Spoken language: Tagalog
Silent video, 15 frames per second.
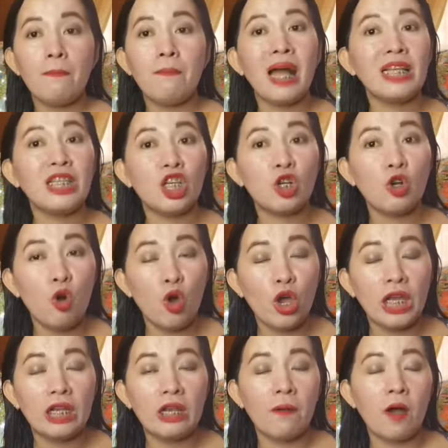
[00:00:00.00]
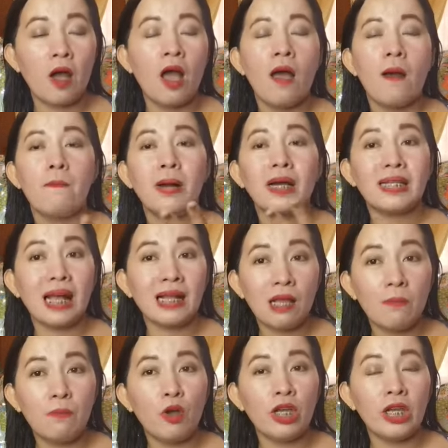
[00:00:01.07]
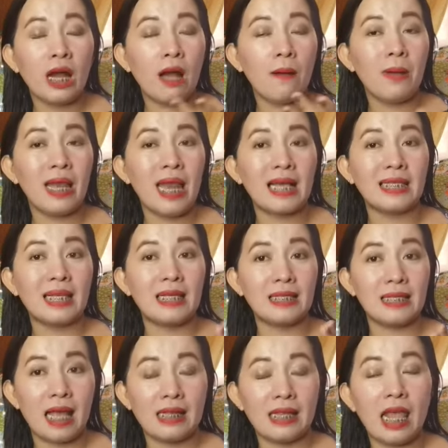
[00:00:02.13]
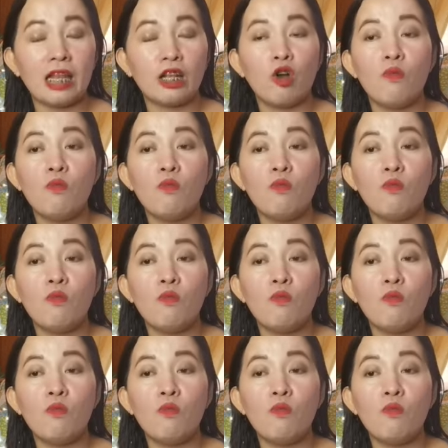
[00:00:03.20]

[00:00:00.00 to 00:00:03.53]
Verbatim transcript: magic oil na magtataboy ng kamalasan sa atin.